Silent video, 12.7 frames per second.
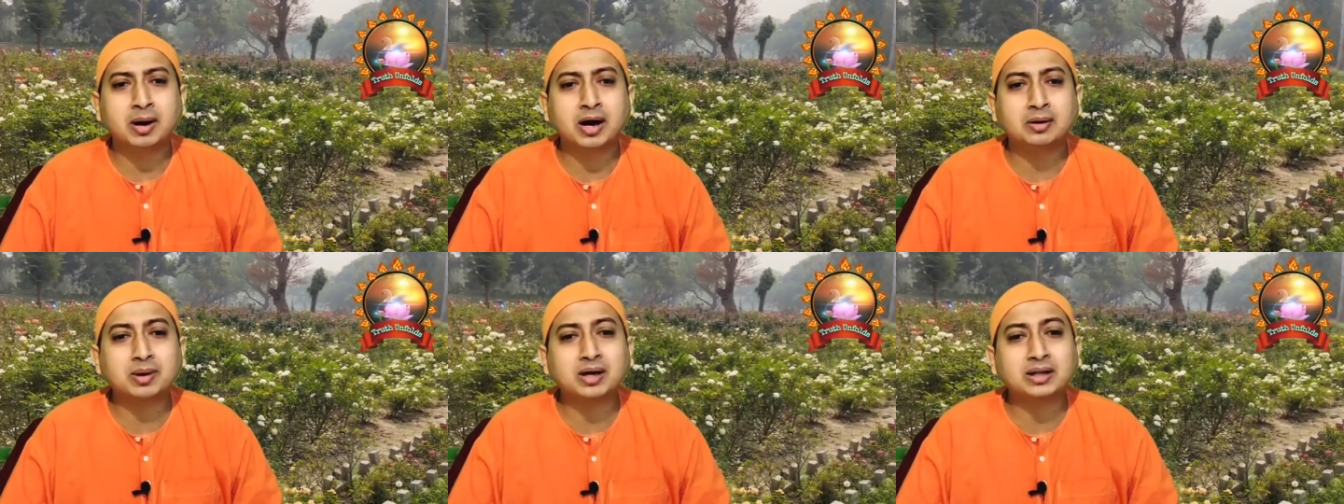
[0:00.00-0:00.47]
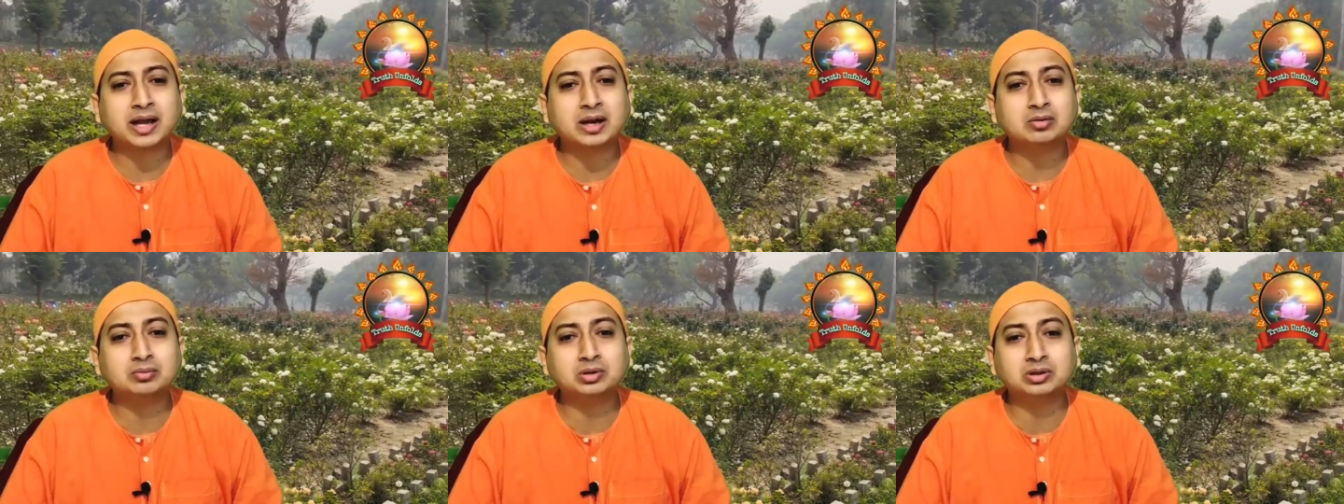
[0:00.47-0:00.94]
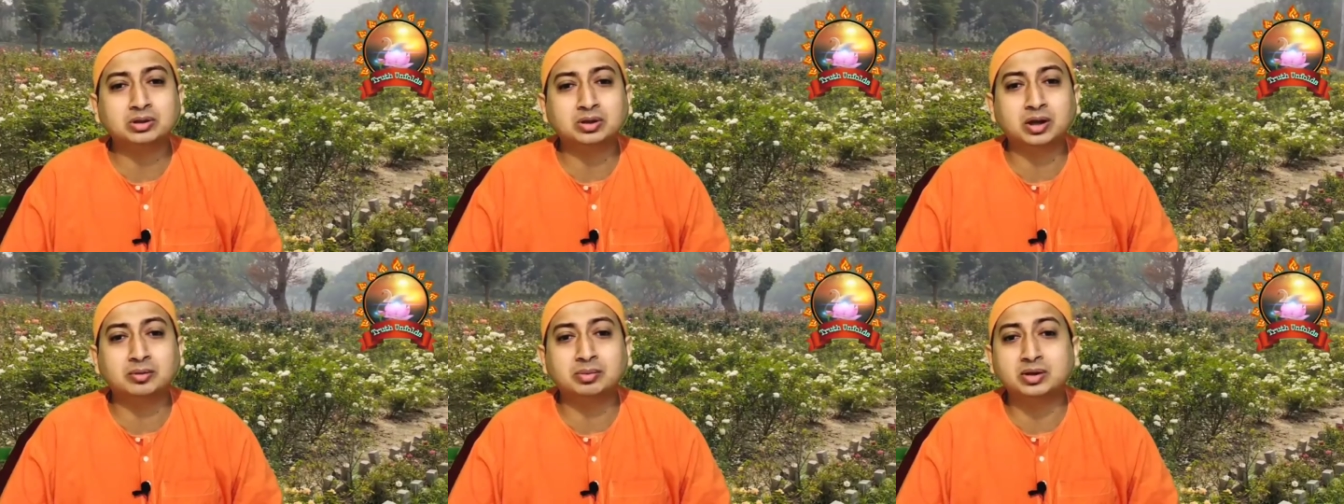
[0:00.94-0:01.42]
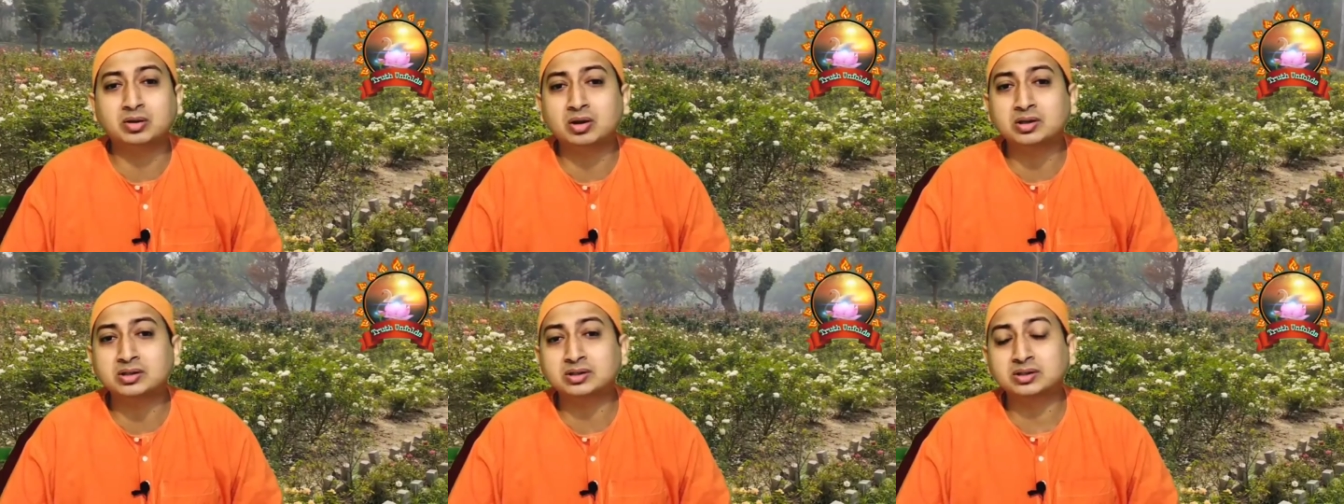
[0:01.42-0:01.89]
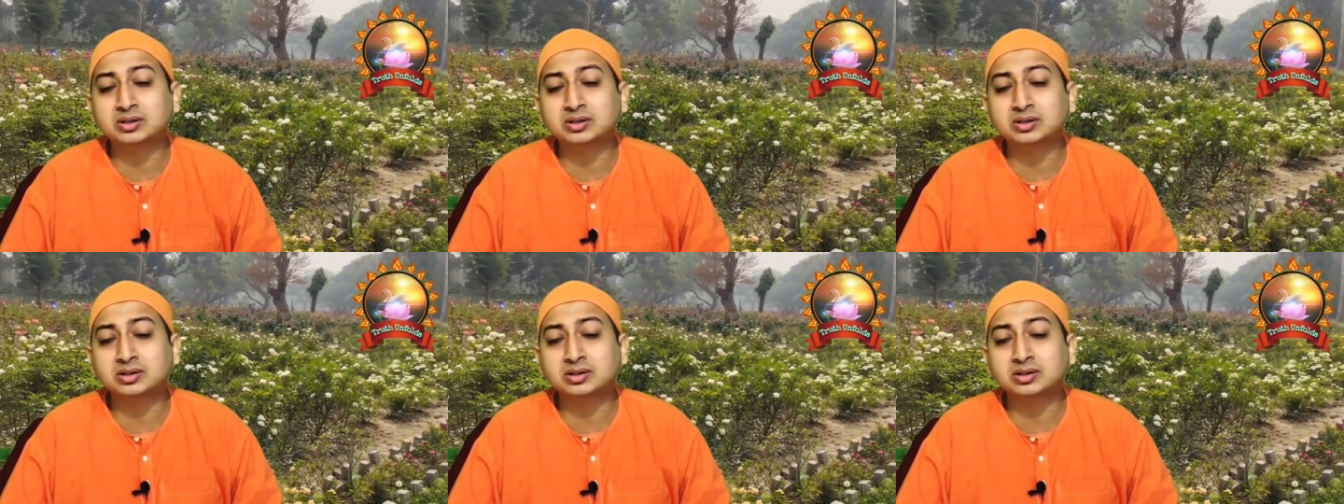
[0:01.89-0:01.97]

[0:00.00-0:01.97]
বারবার কেন বলতে হয় বিকজ